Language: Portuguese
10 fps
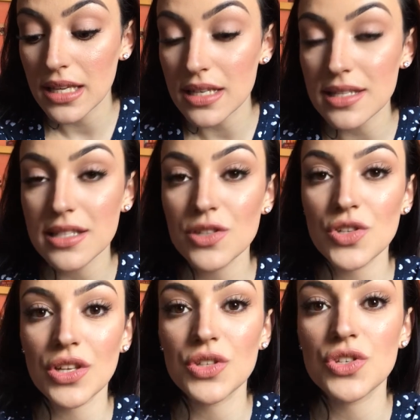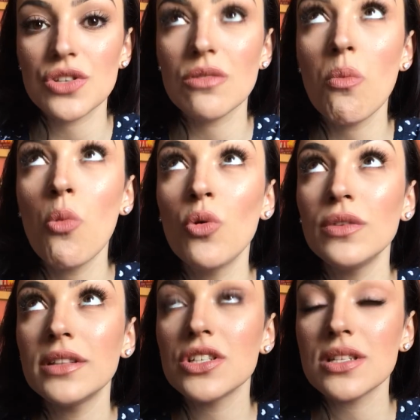E assim, gente,
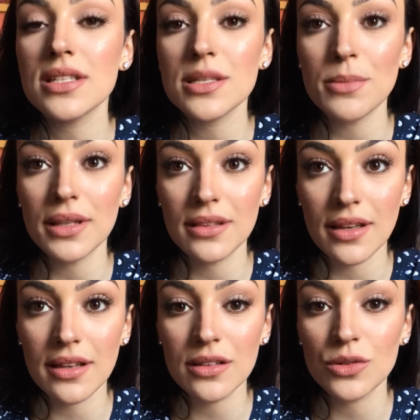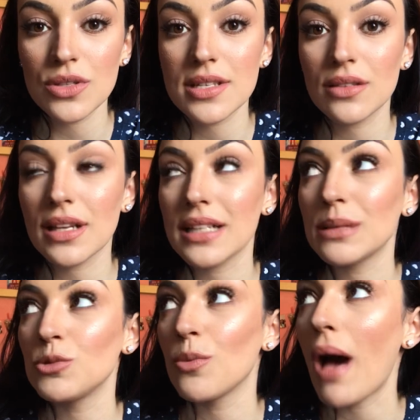muita gente se metendo, dizendo que ela
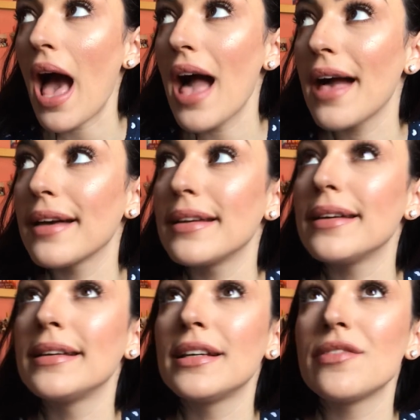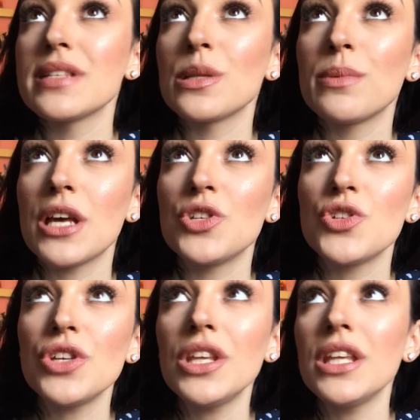tá muito magra, fazendo
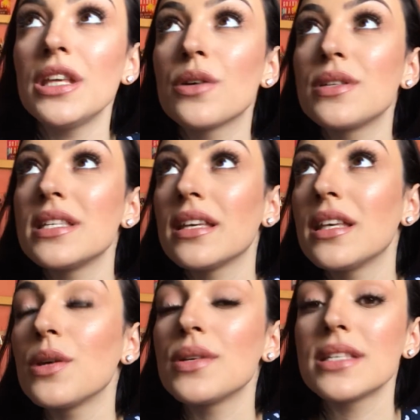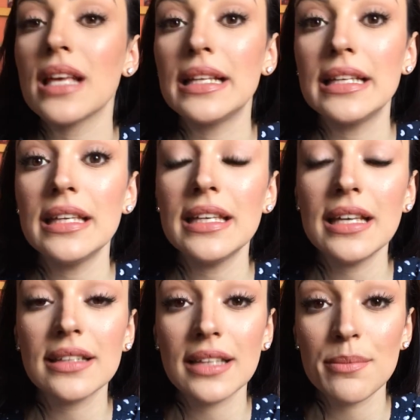piadinha, coisinha aqui, coisinha ali.
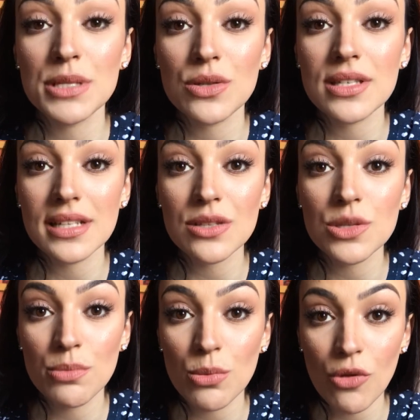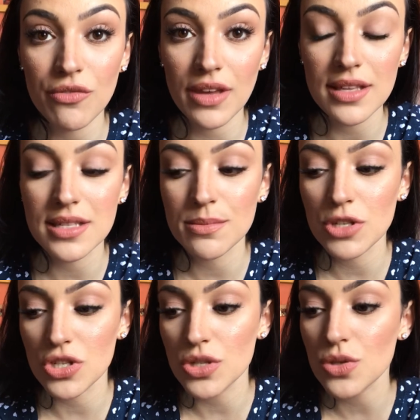E até pessoas querendo se promover em
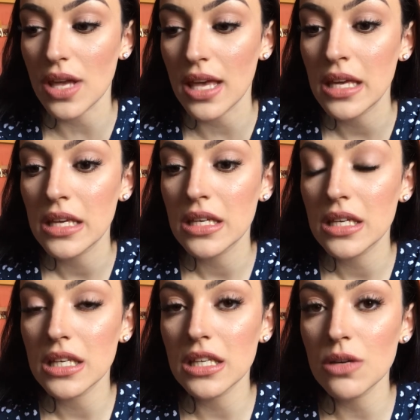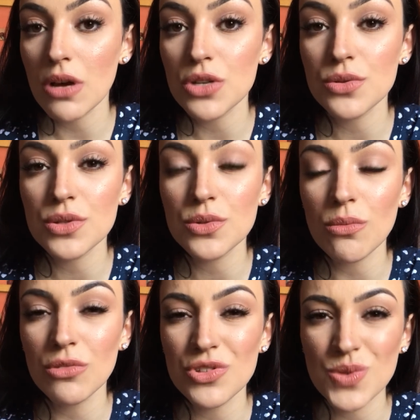cima disso, né? E eu acho isso
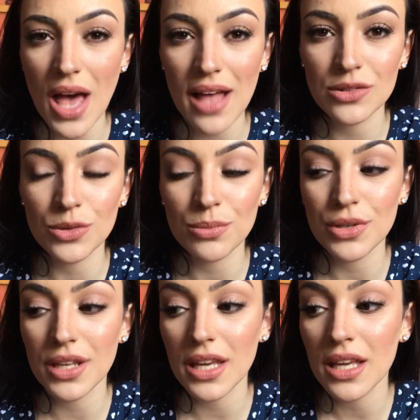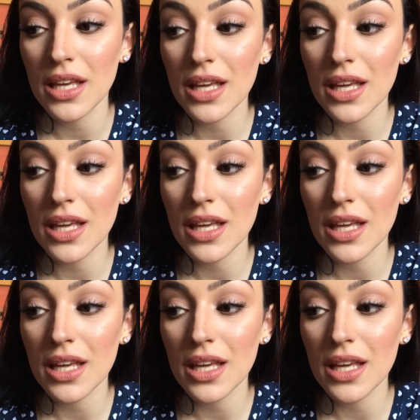muito chato, porque